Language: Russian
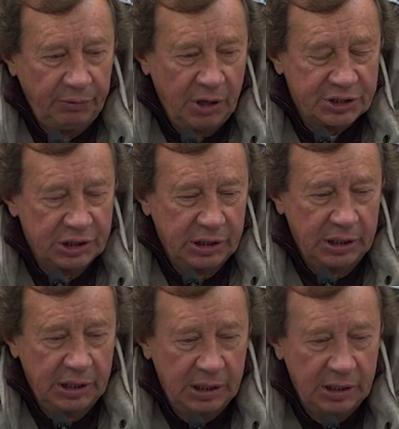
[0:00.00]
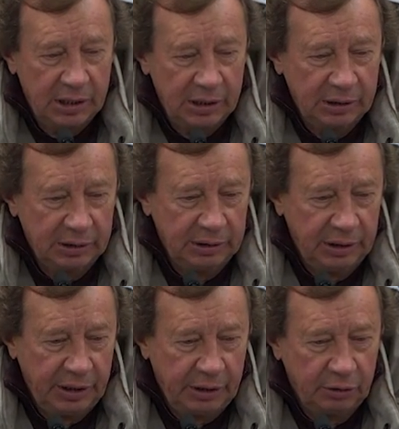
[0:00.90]
важное, э,
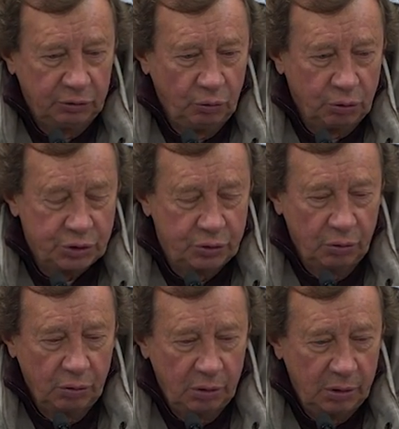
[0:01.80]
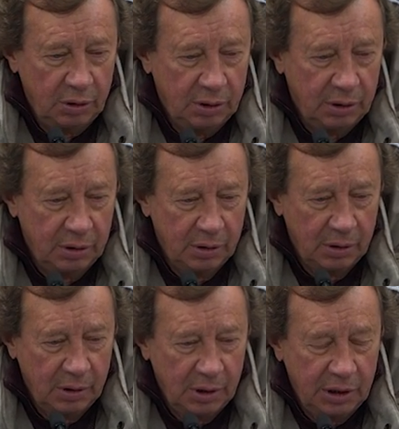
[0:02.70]
наверное, то, что
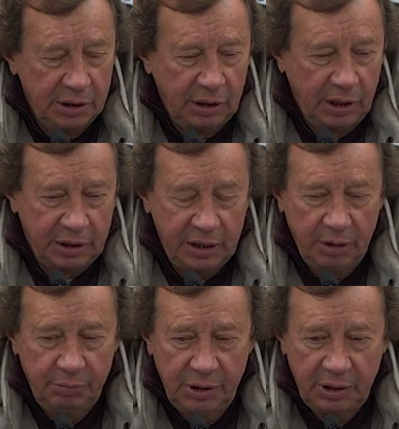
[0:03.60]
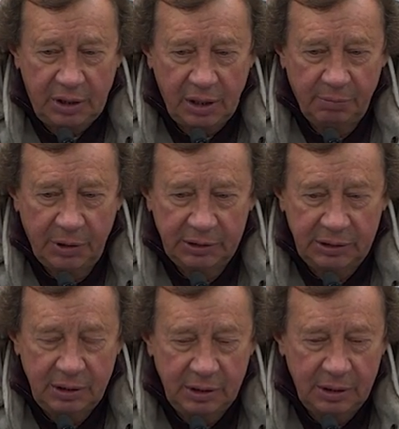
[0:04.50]
игроки обеих
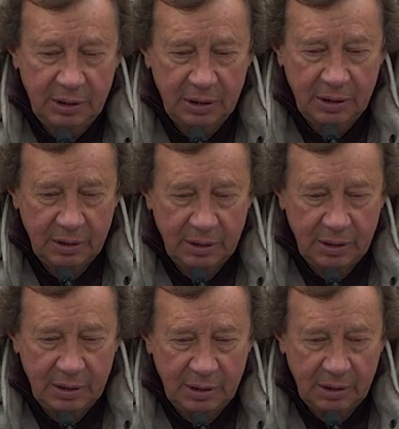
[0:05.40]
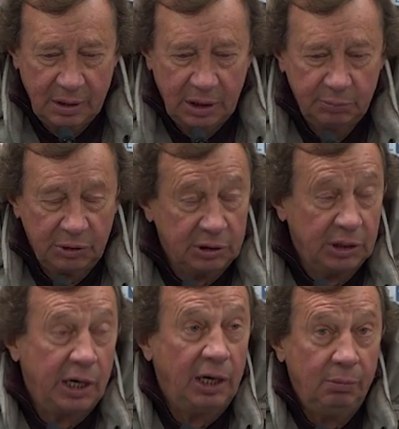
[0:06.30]
команд
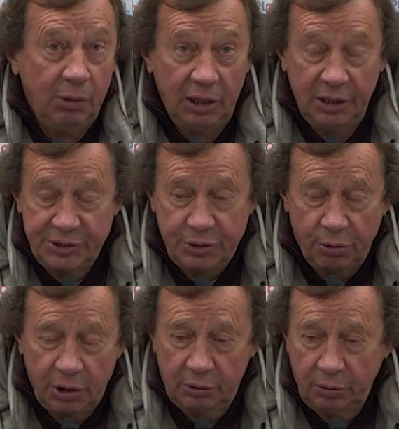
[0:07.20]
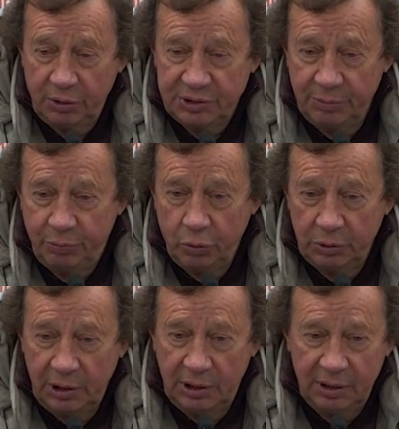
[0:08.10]
отблагодарили болельщиков, которые
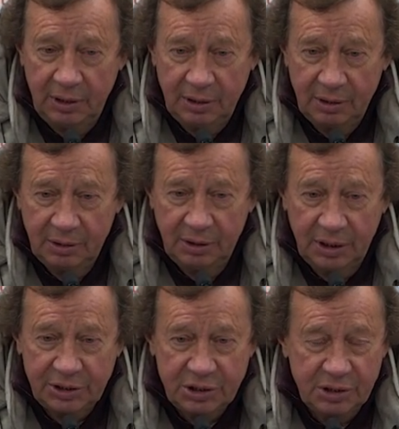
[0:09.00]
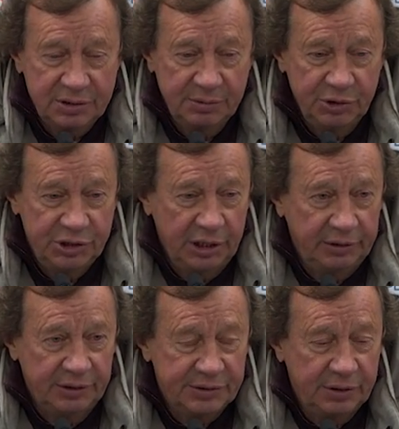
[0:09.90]
заполнили наш
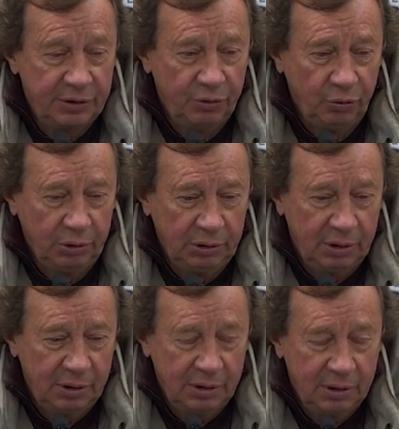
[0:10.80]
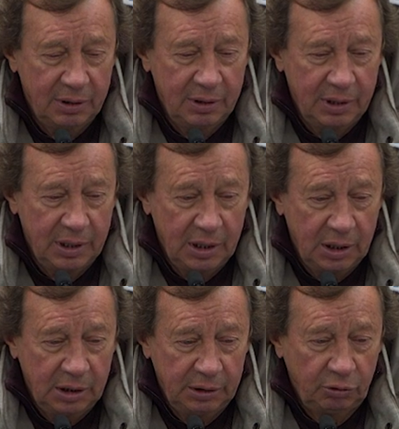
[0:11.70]
замечательный стадион.
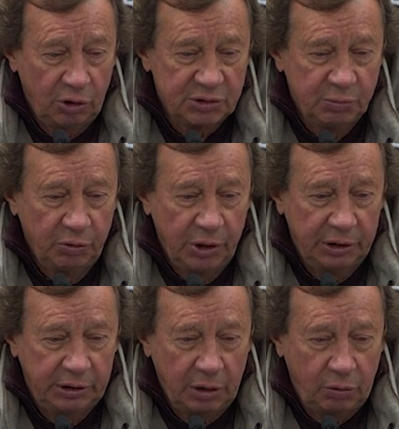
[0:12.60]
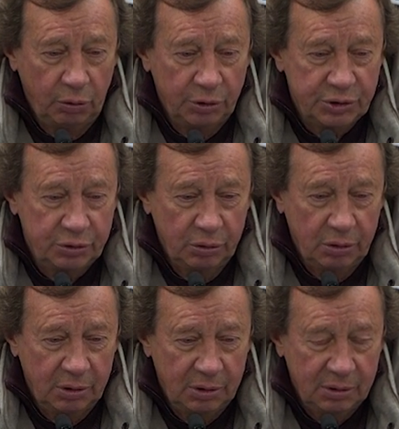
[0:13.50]
Иной раз бывает такое, что